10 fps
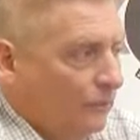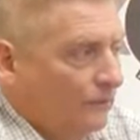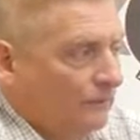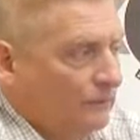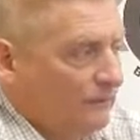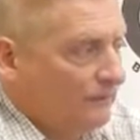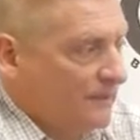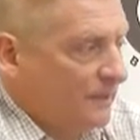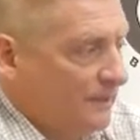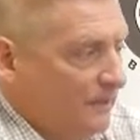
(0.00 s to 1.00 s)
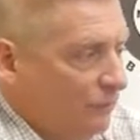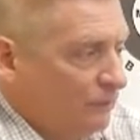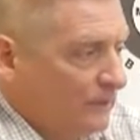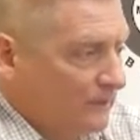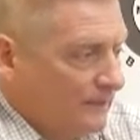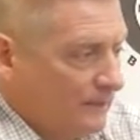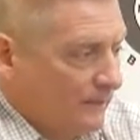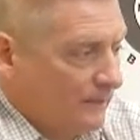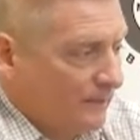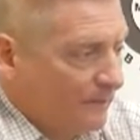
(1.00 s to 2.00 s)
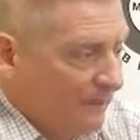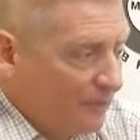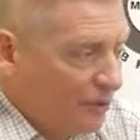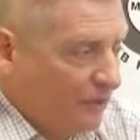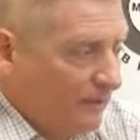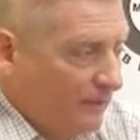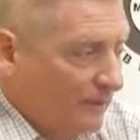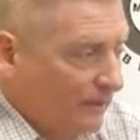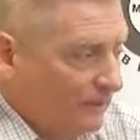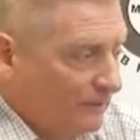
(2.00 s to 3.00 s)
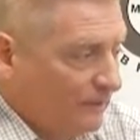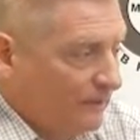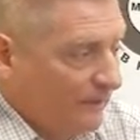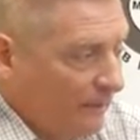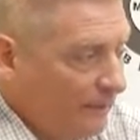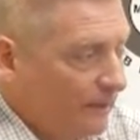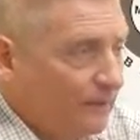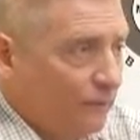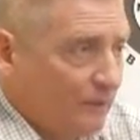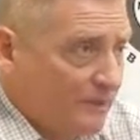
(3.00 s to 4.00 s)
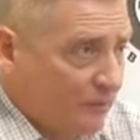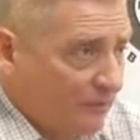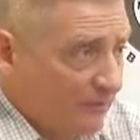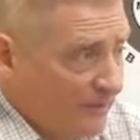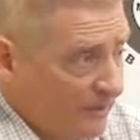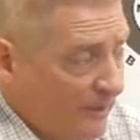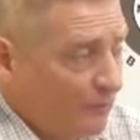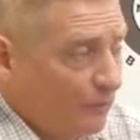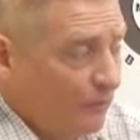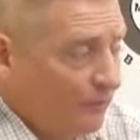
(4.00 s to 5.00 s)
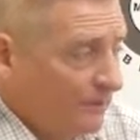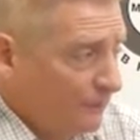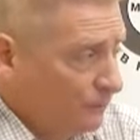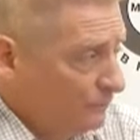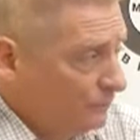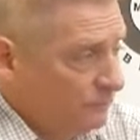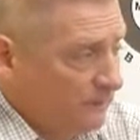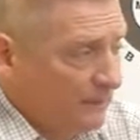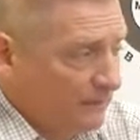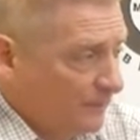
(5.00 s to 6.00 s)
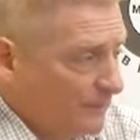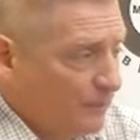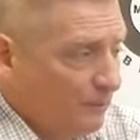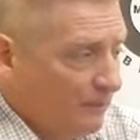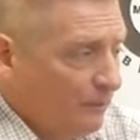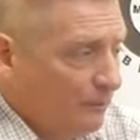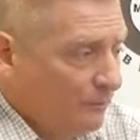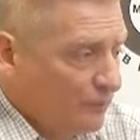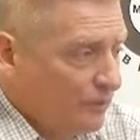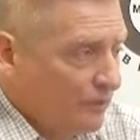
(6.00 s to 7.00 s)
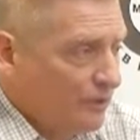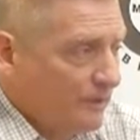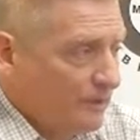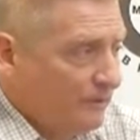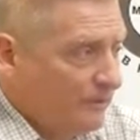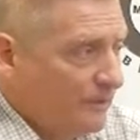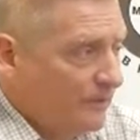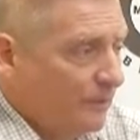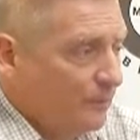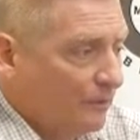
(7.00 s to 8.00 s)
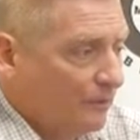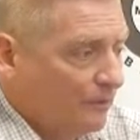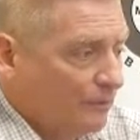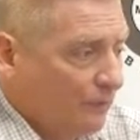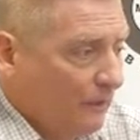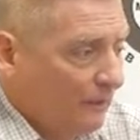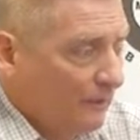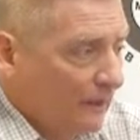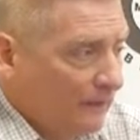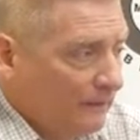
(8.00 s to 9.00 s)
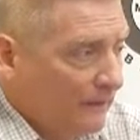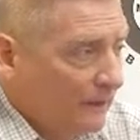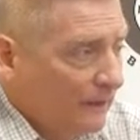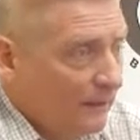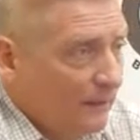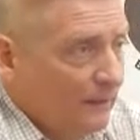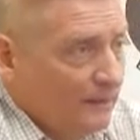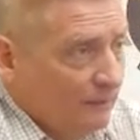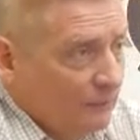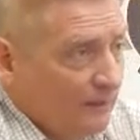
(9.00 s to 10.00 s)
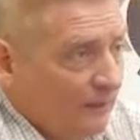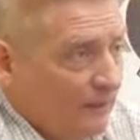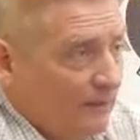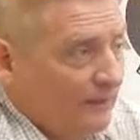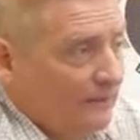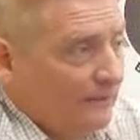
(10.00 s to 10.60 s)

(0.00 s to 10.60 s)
Ну, вот вы знаете, у нас э, правящая э, вот эта элита, которая сегодня на федеральном уровне, ну, я про областную не говорю, потому что решается на федеральном уровне все, она сегодня,